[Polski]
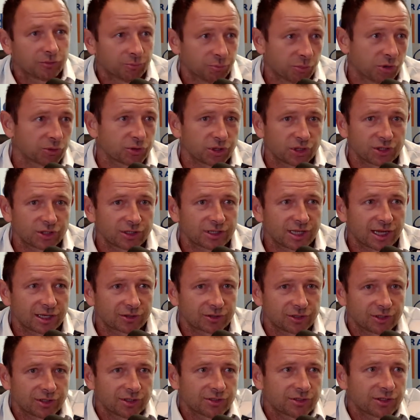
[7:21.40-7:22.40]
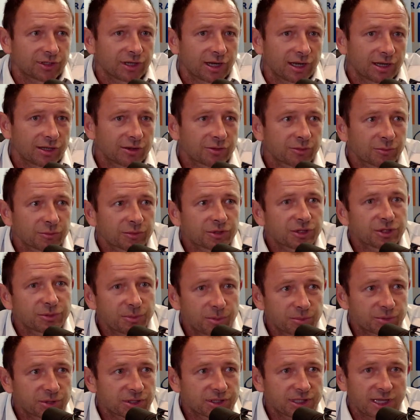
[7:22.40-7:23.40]
może się zdarzyć, ale no my
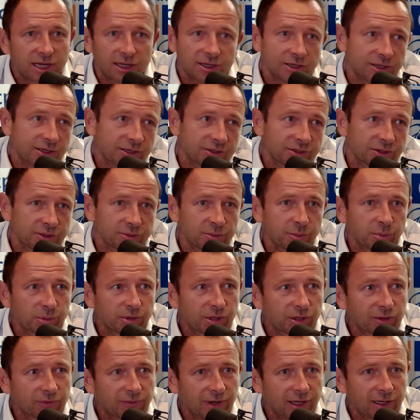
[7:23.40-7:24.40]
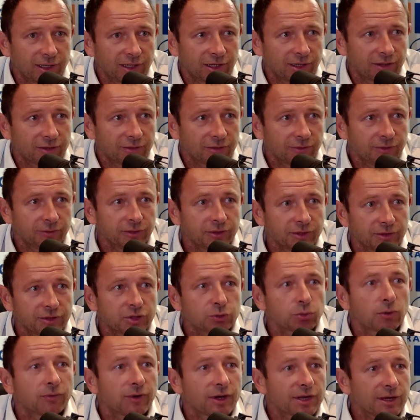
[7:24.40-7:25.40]
żeśmy przysnęli i żeśmy podarowali. I, tak, i
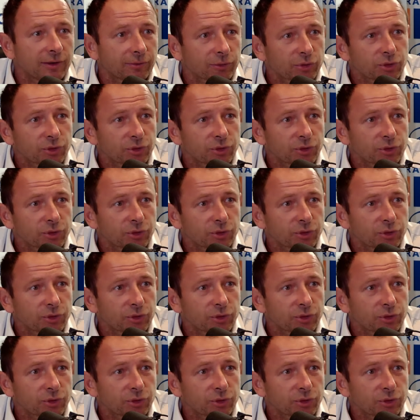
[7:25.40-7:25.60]
Słowenia